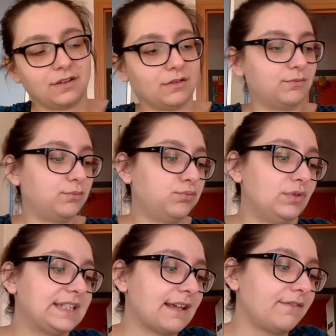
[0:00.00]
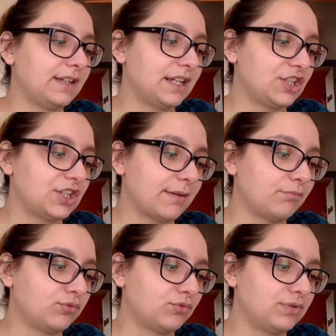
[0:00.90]
Vous le savez,
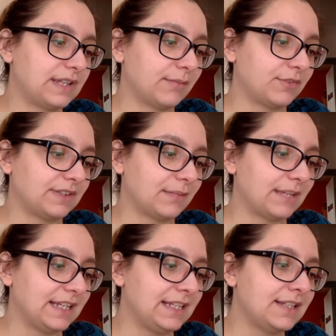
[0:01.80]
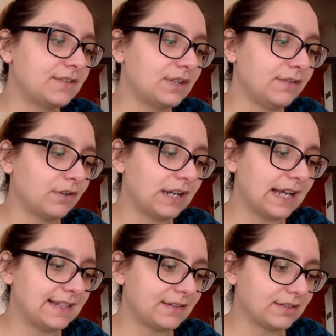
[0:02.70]
j'aime beaucoup Samantha Bailey. Ce
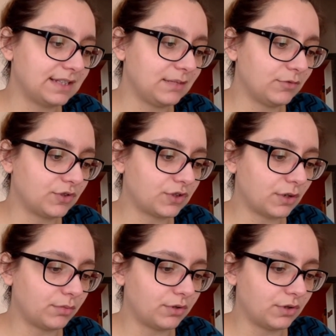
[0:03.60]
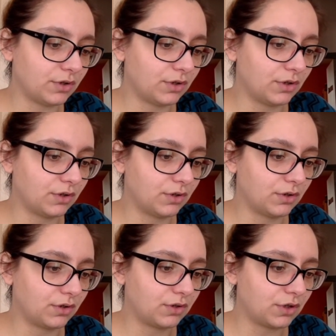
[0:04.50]
livre-là est sorti, il me semble,
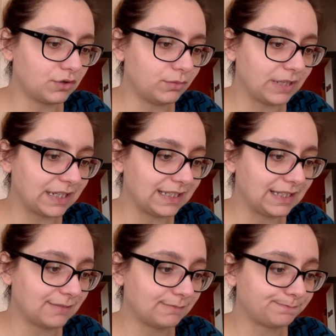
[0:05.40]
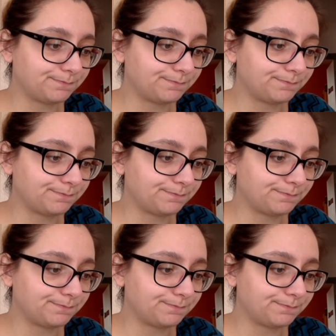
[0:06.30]
euh, qu'en numérique.